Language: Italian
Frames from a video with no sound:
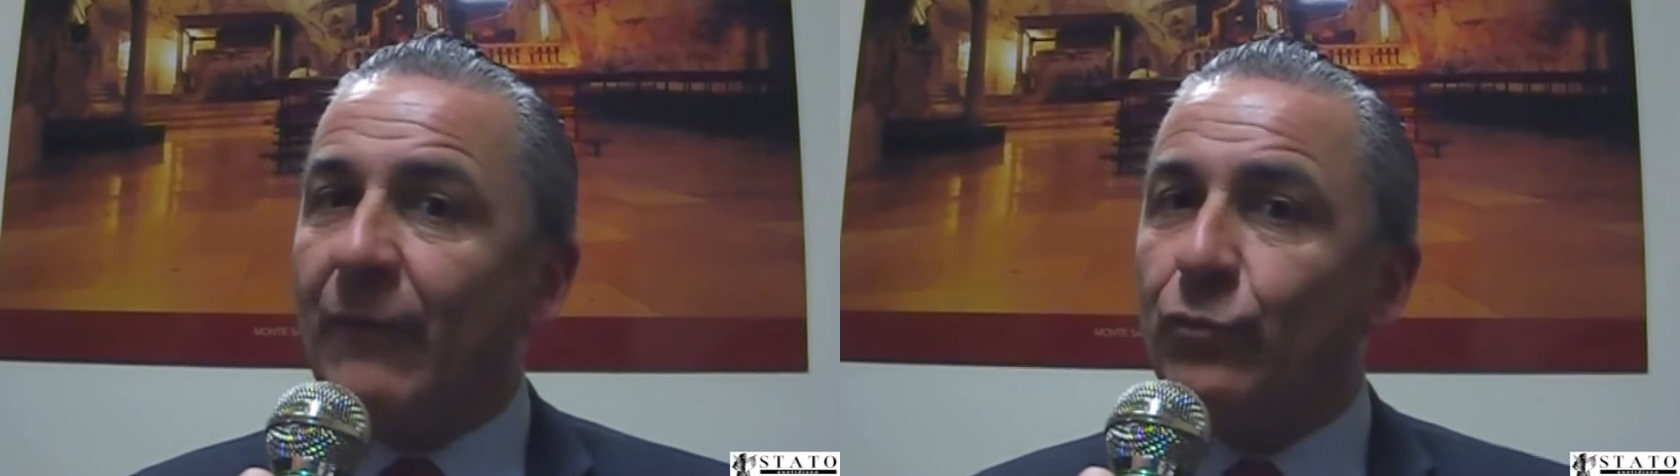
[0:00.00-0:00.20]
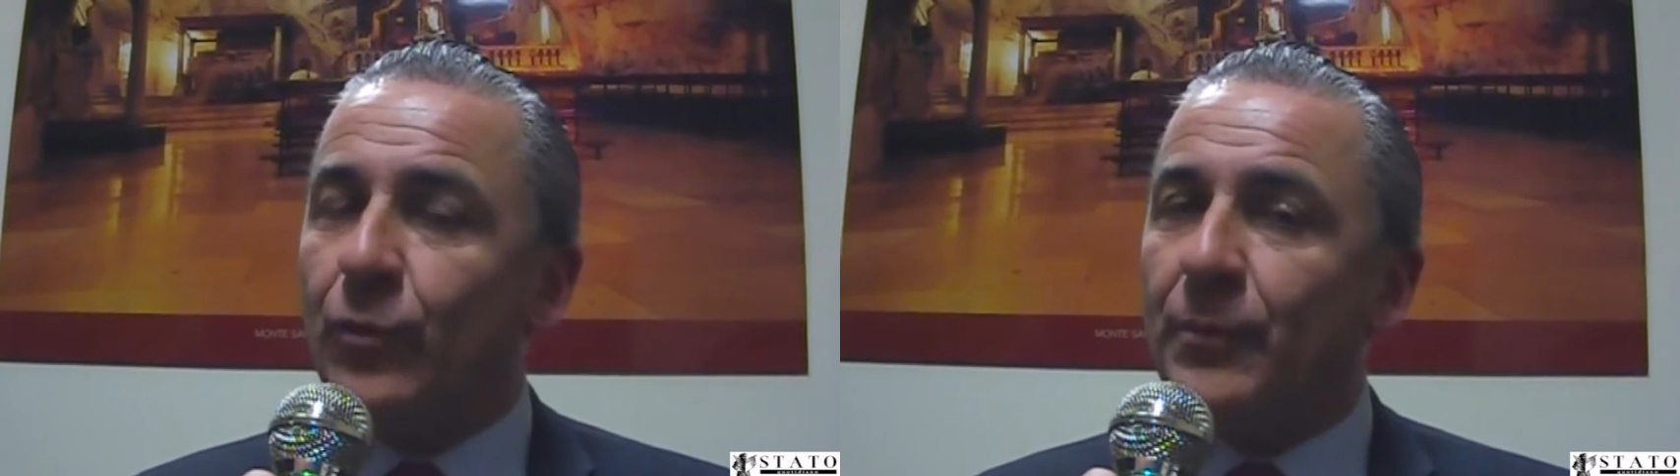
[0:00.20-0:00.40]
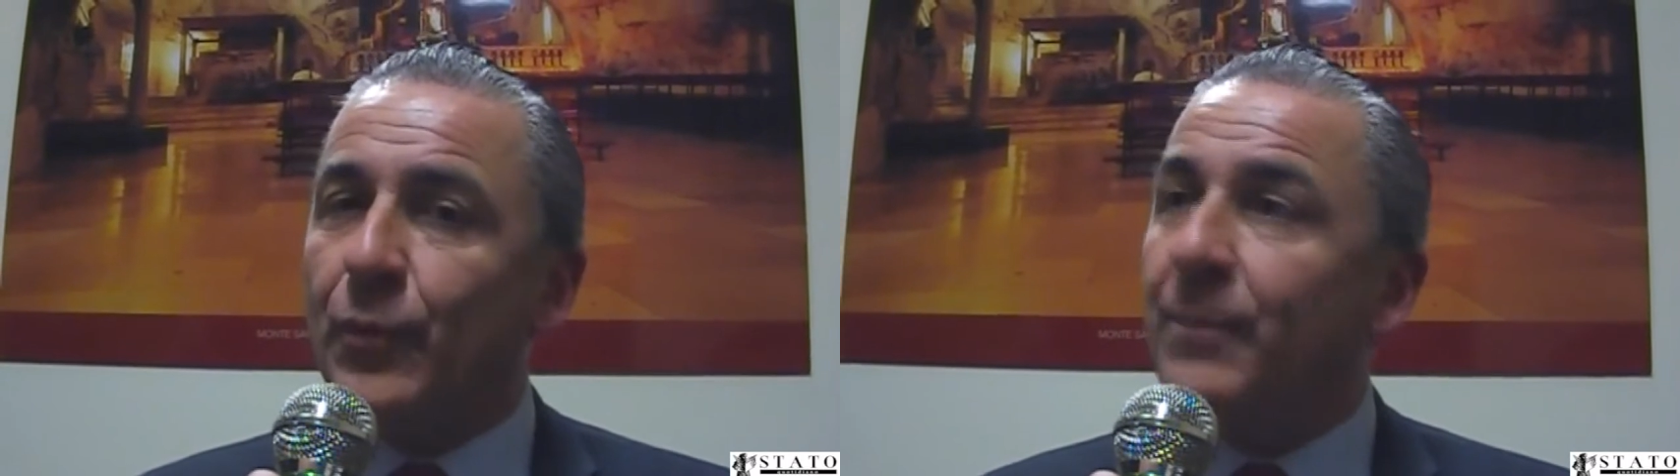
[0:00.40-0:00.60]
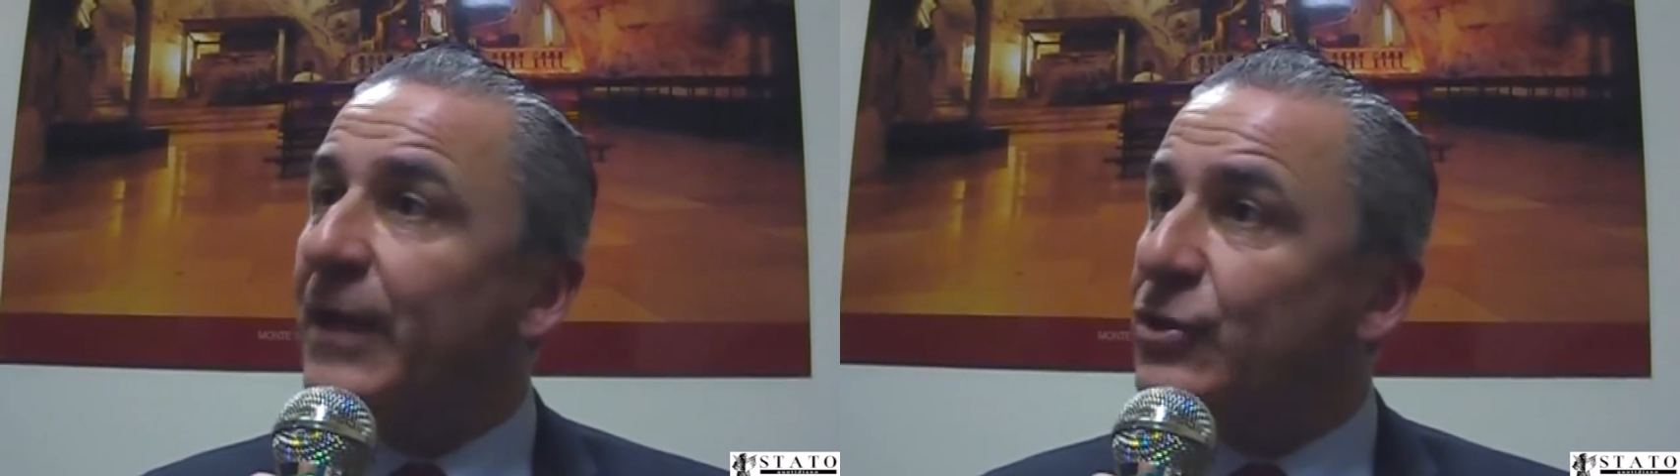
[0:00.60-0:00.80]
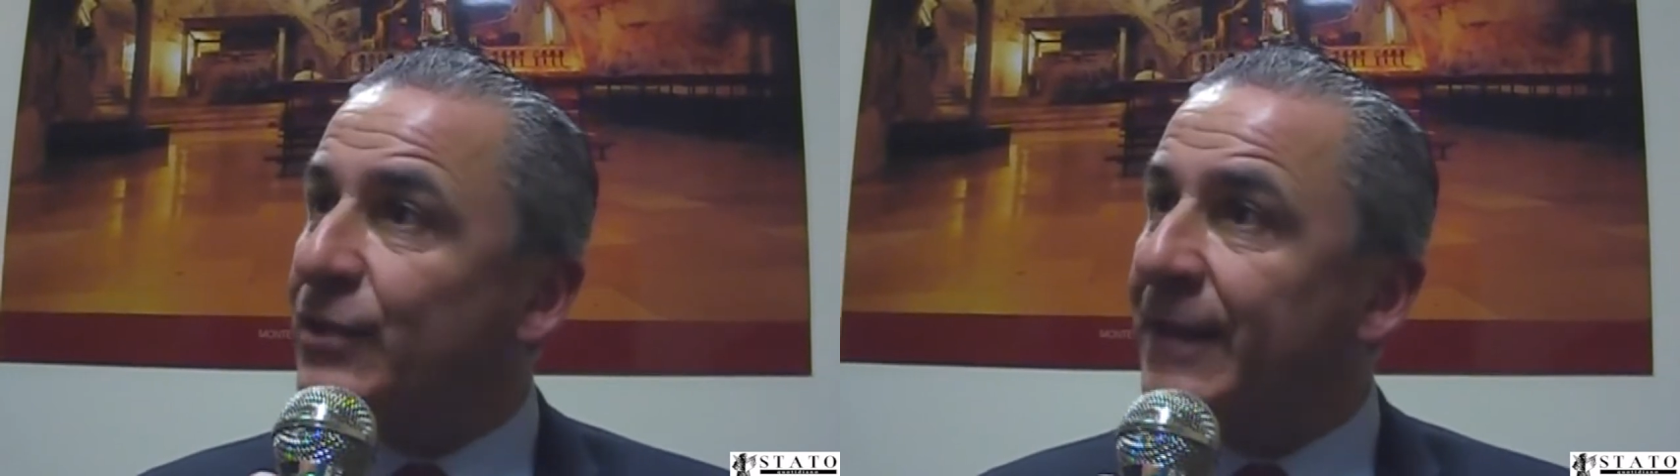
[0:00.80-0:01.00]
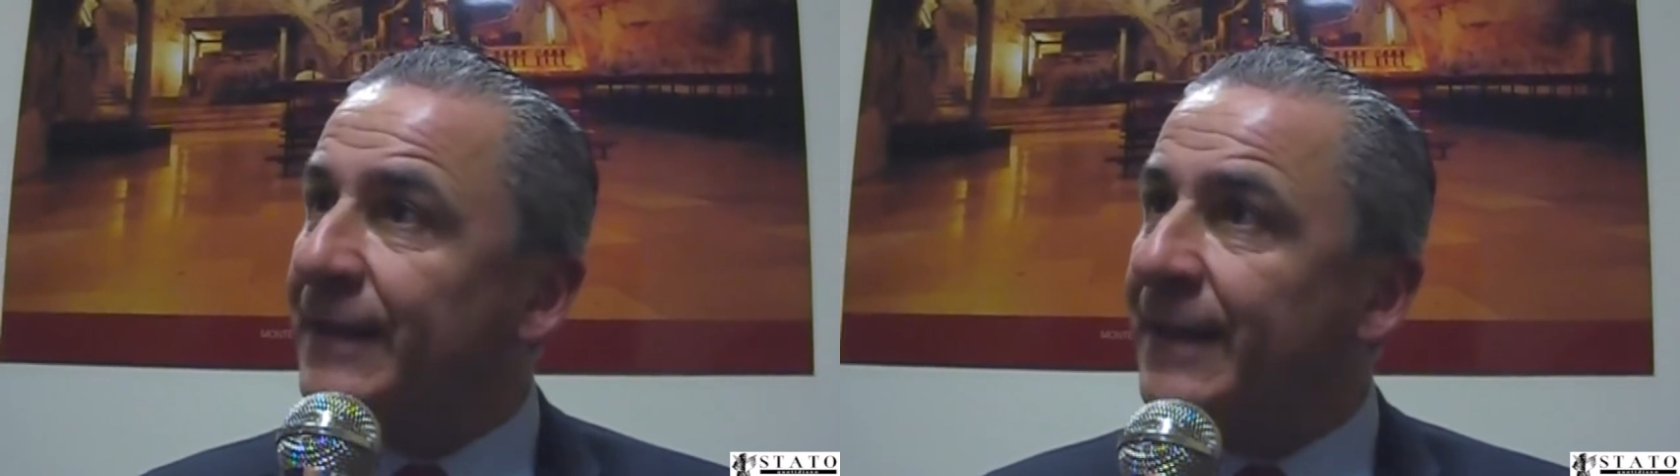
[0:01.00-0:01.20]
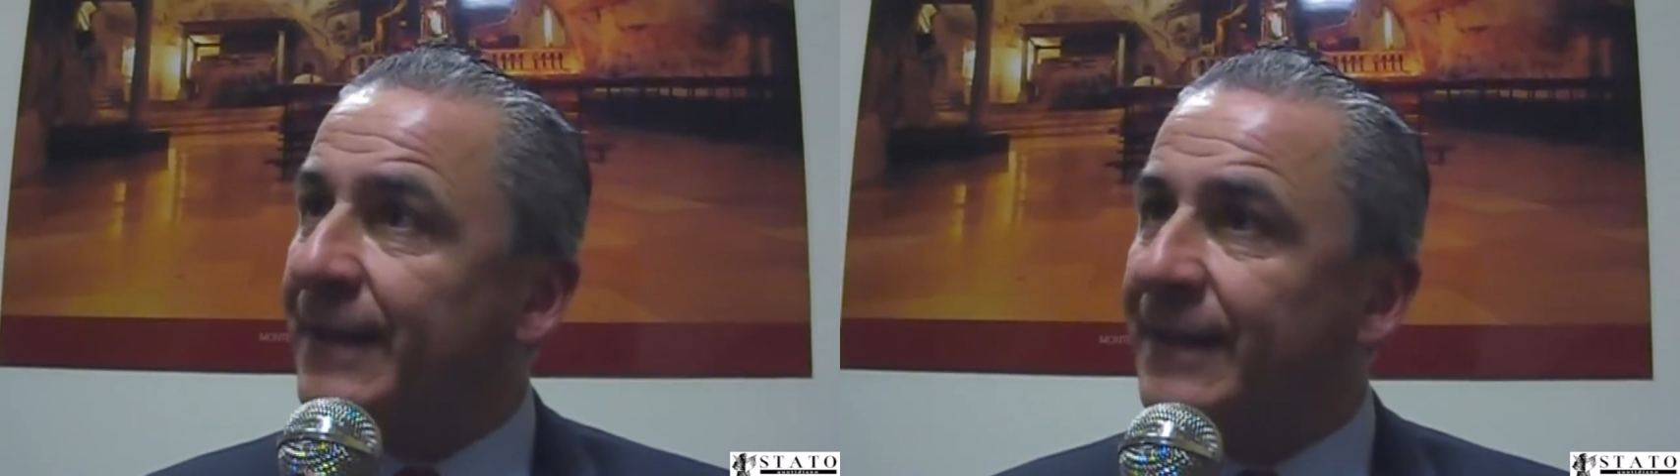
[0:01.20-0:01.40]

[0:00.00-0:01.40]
avuto più il piacere di,